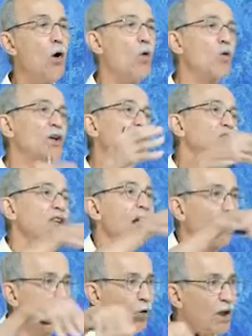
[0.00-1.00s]
ou que está
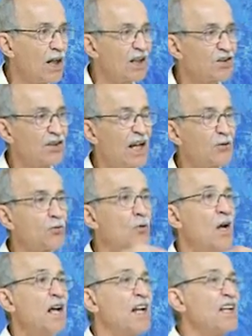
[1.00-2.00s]
localizado
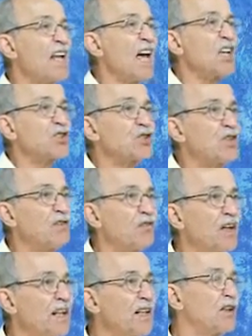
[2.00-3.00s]
nas
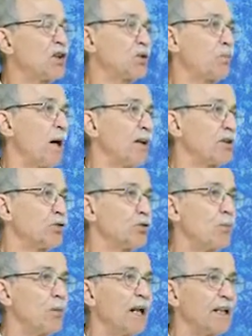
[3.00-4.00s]
diferentes partes
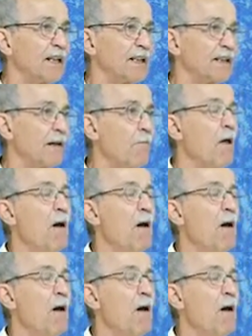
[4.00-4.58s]
do planeta,